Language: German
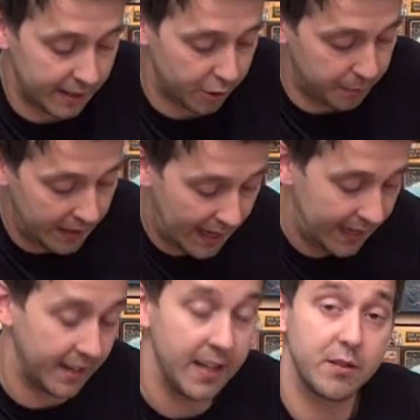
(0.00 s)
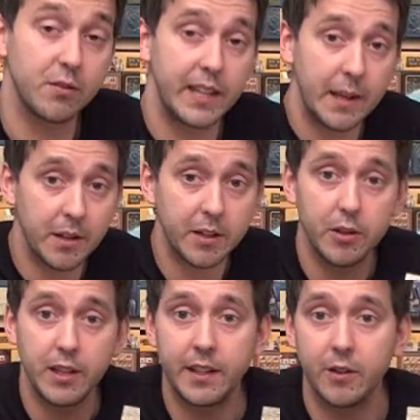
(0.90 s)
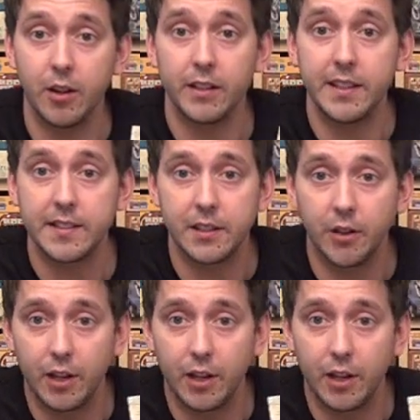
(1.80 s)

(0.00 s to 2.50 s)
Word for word: die das Spiel hat. Zudem natürlich noch diese